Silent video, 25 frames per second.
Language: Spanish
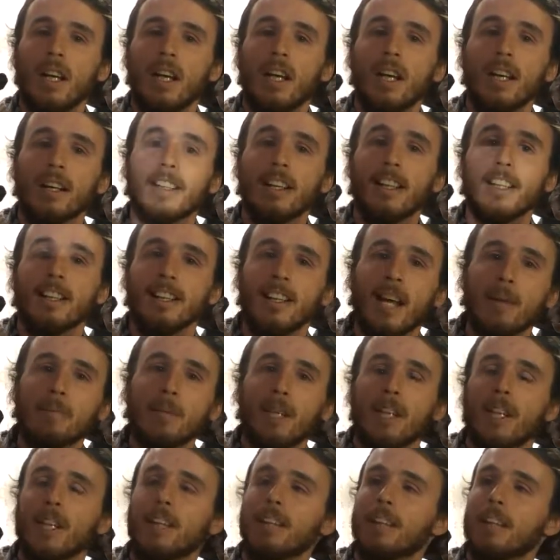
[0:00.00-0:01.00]
este, y
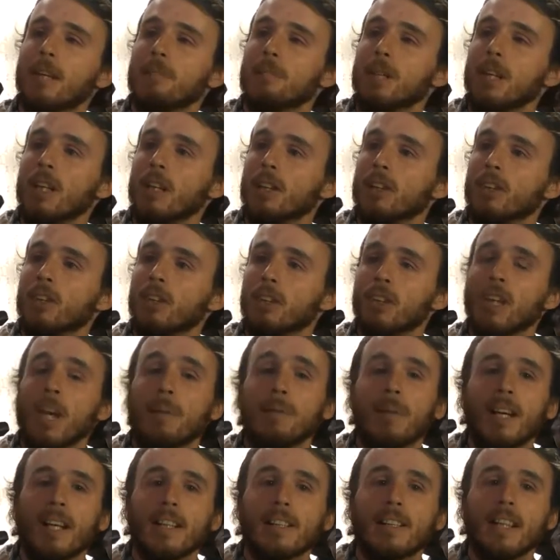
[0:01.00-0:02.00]
amedrentamientos y
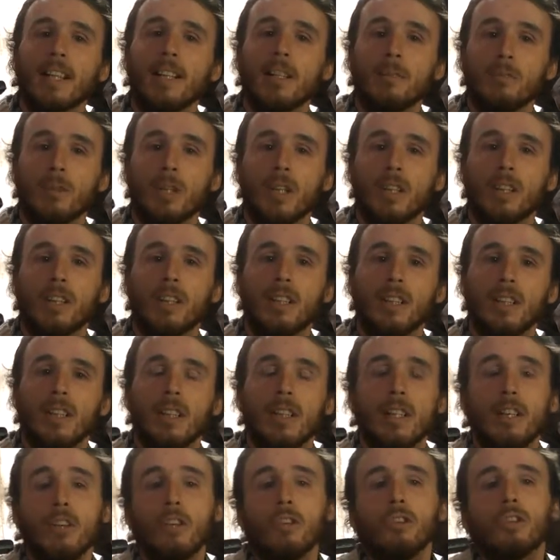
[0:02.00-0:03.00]
amenazas de muerte.
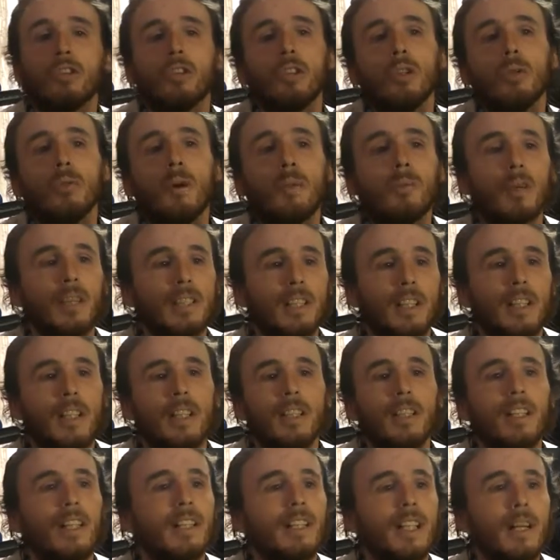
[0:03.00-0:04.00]
Nosotros vamos a
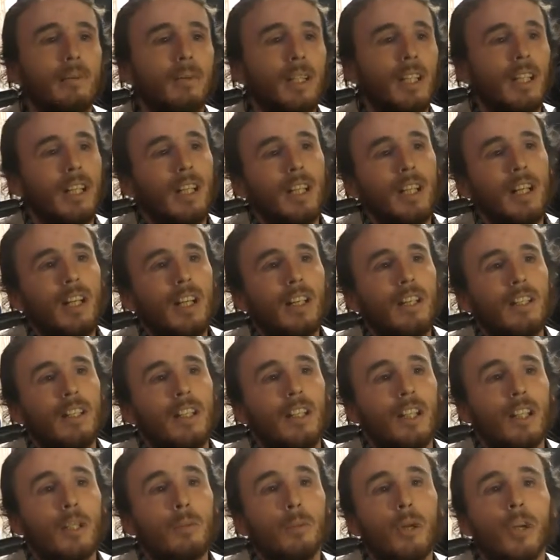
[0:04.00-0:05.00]
seguir de esta manera
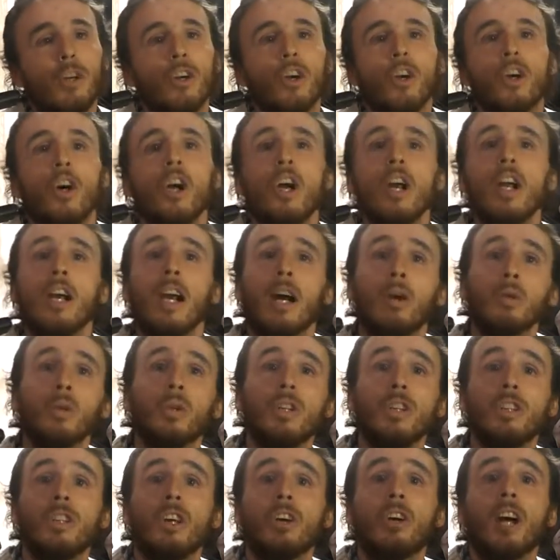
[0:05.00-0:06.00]
y bueno, la
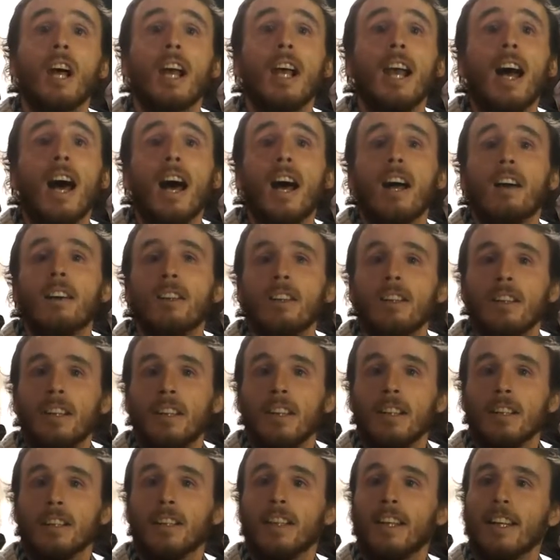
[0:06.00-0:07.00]
justicia ojalá
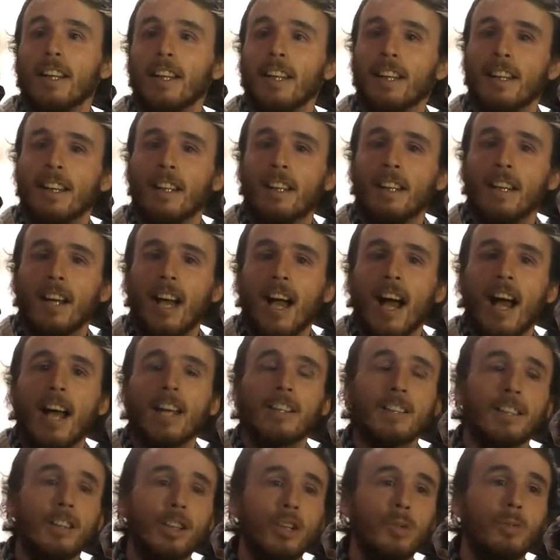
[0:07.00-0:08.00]
que
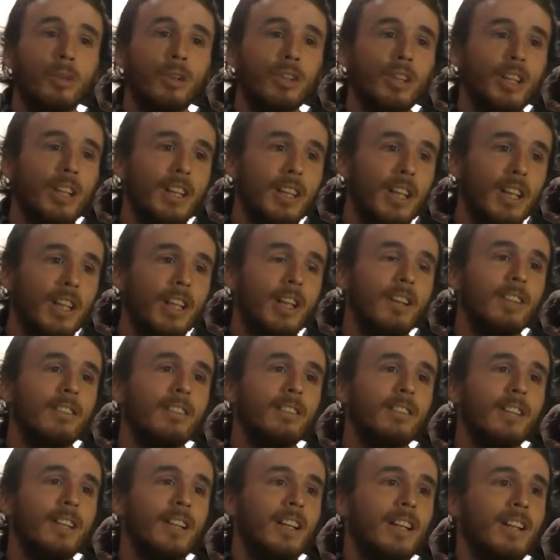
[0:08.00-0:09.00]
así como tiene
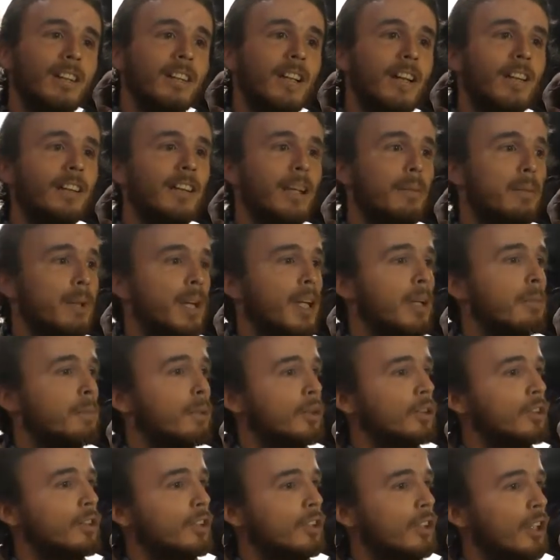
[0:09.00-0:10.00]
tanta
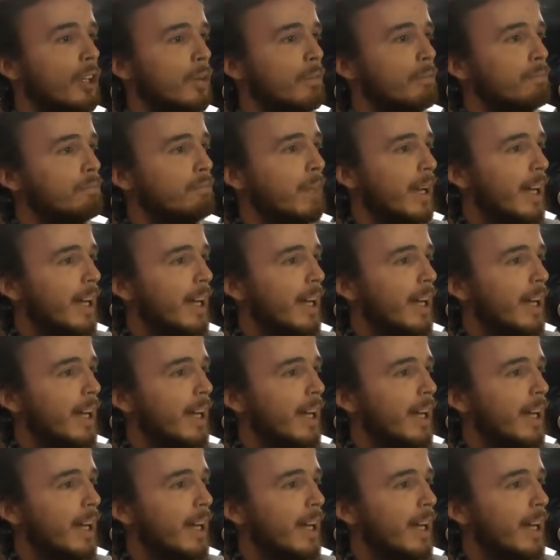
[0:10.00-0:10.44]
predisposición